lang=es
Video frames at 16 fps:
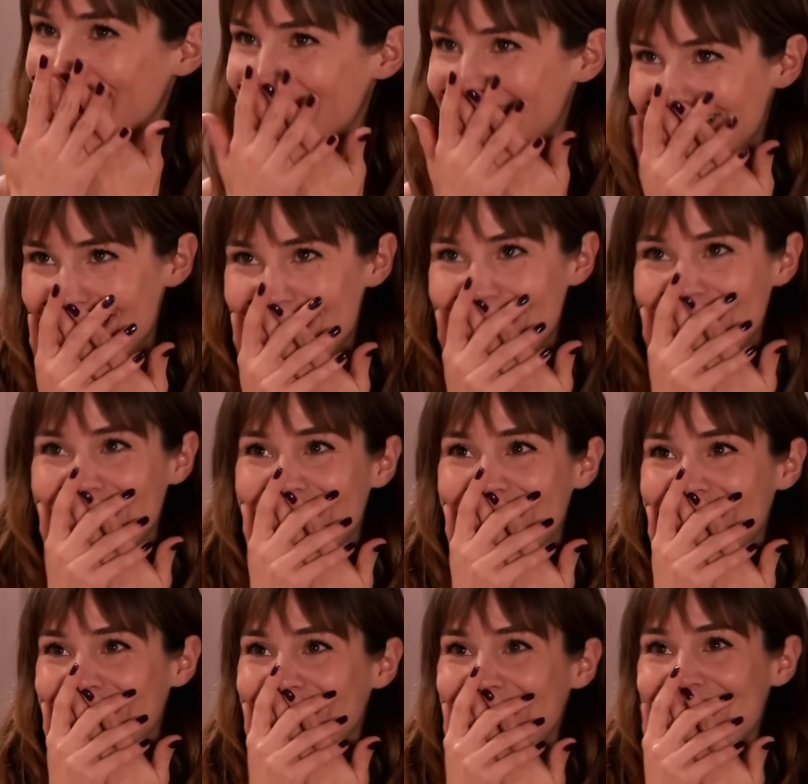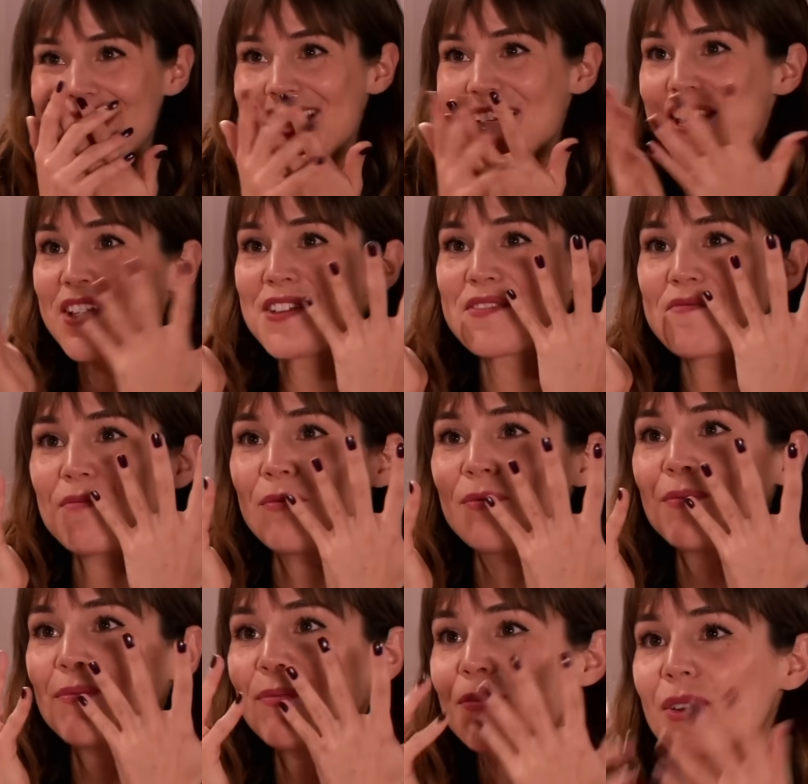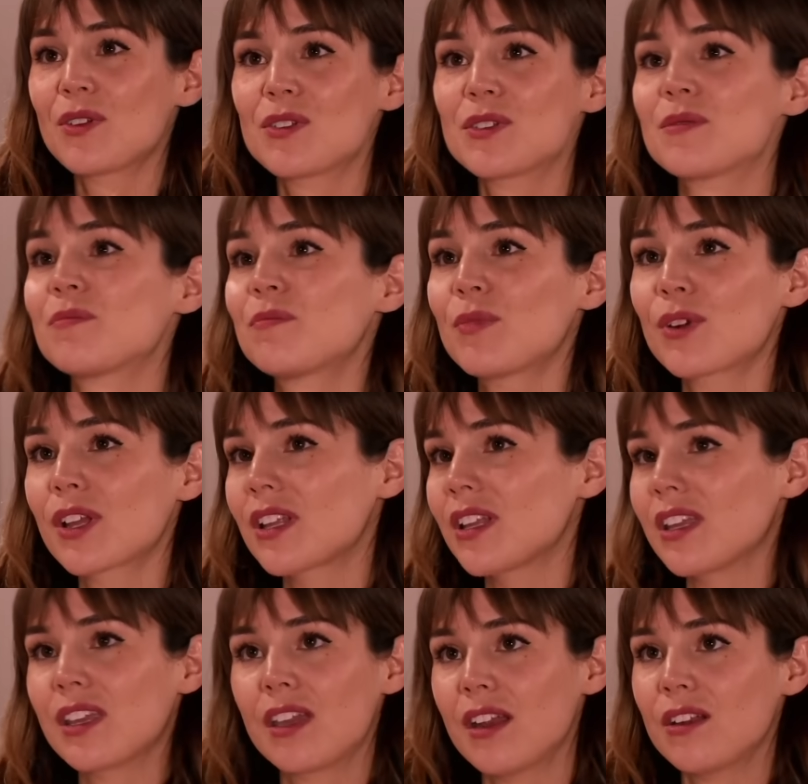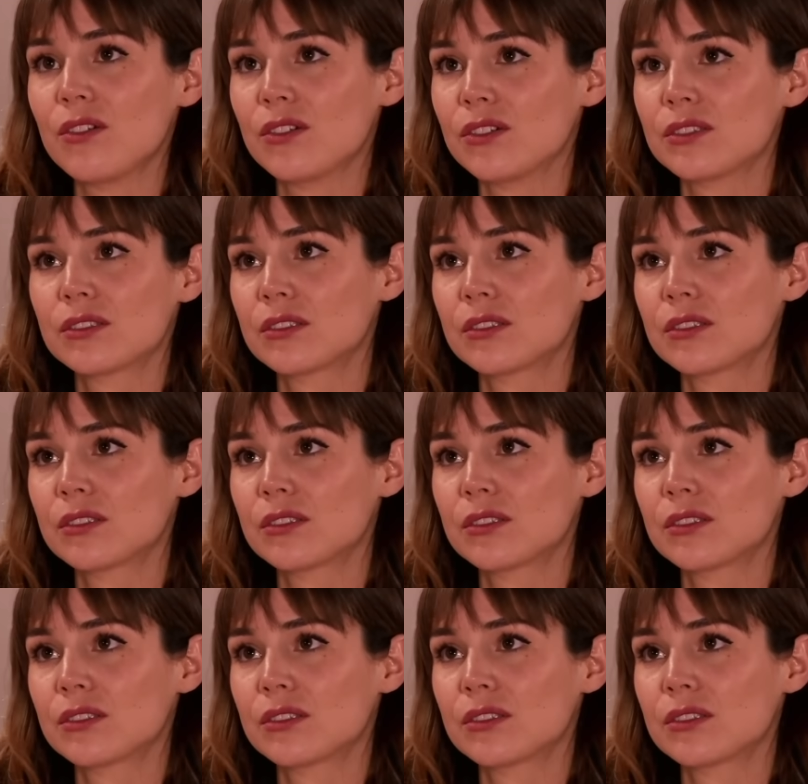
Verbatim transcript: meta, pero es porque te quiero.